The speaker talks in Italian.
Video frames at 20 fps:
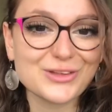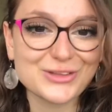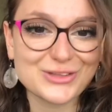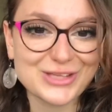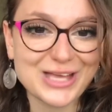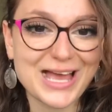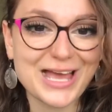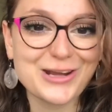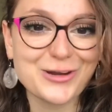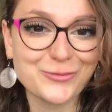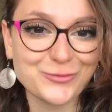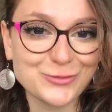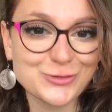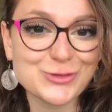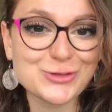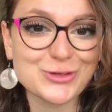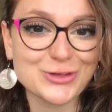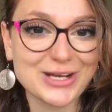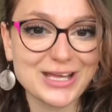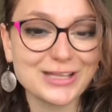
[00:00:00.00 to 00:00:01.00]
hanno
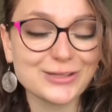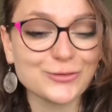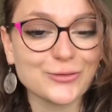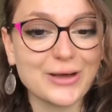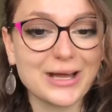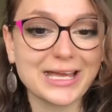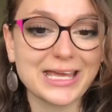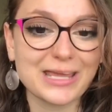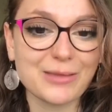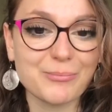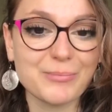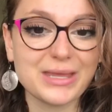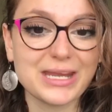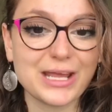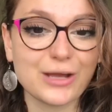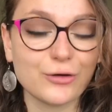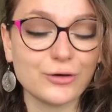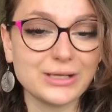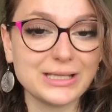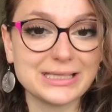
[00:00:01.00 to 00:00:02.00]
funzionato anche
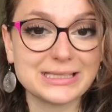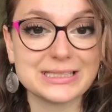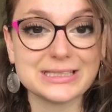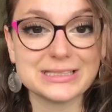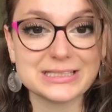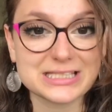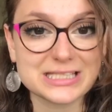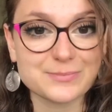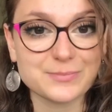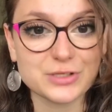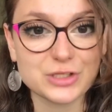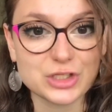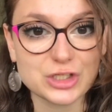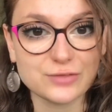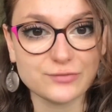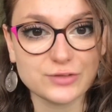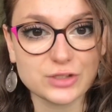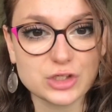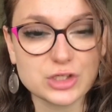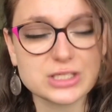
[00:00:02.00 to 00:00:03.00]
bene con intenti
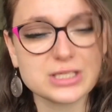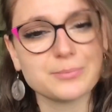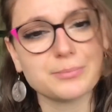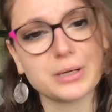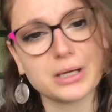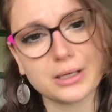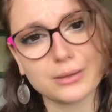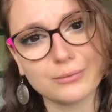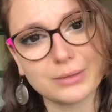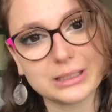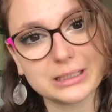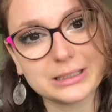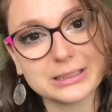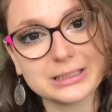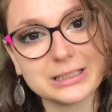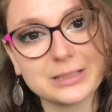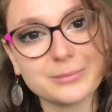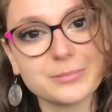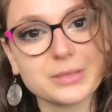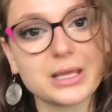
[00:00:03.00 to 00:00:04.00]
specifici, sempre
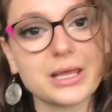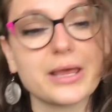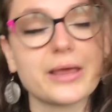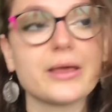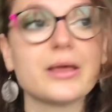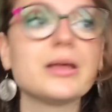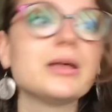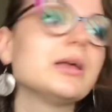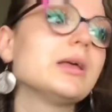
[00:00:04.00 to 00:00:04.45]
riguardanti le mie,